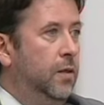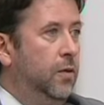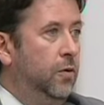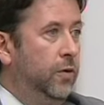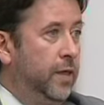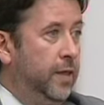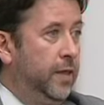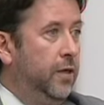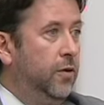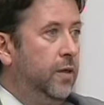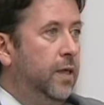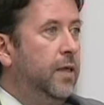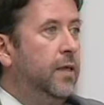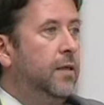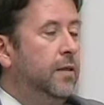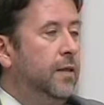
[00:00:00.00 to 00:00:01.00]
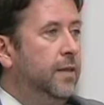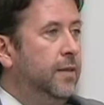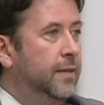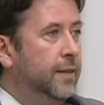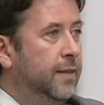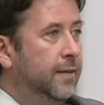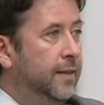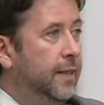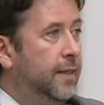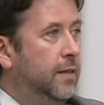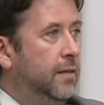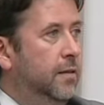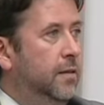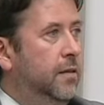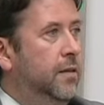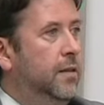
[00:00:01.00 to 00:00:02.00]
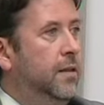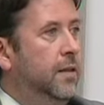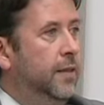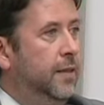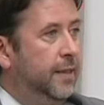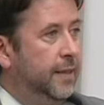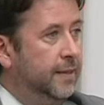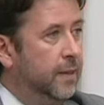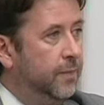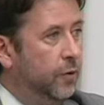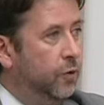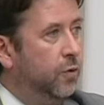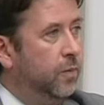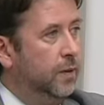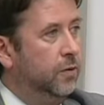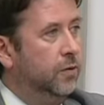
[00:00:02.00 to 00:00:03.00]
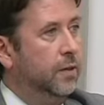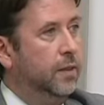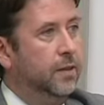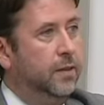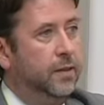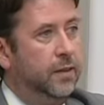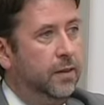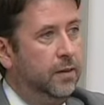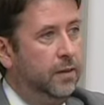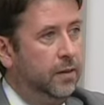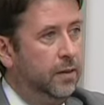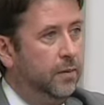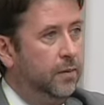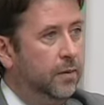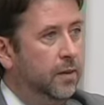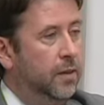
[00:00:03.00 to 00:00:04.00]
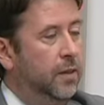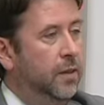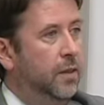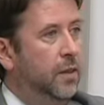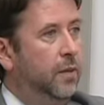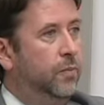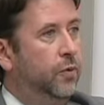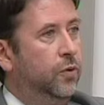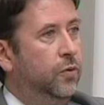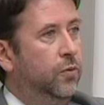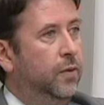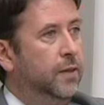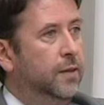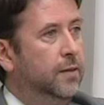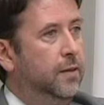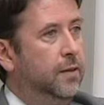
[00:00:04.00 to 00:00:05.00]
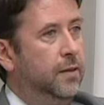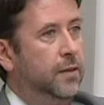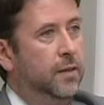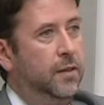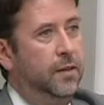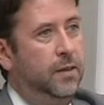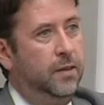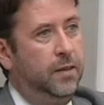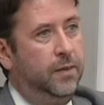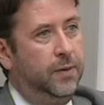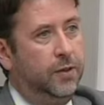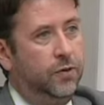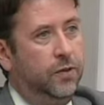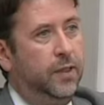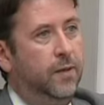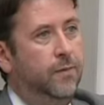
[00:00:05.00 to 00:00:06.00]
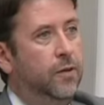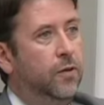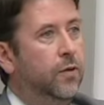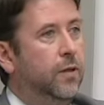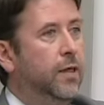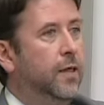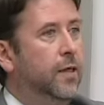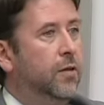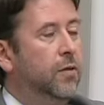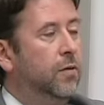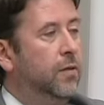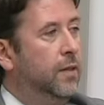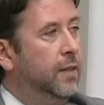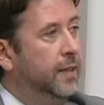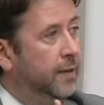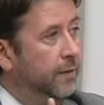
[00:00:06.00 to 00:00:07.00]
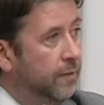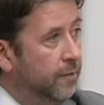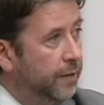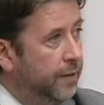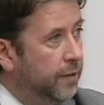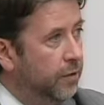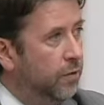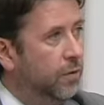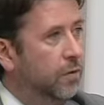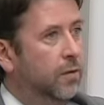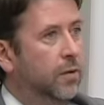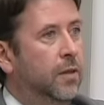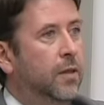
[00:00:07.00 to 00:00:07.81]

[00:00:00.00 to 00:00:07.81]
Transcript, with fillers: lo que quiero es intentar que esa preocupación que tiene el, portuense, la persona que vive en Los Realejos, el que vive en ICO,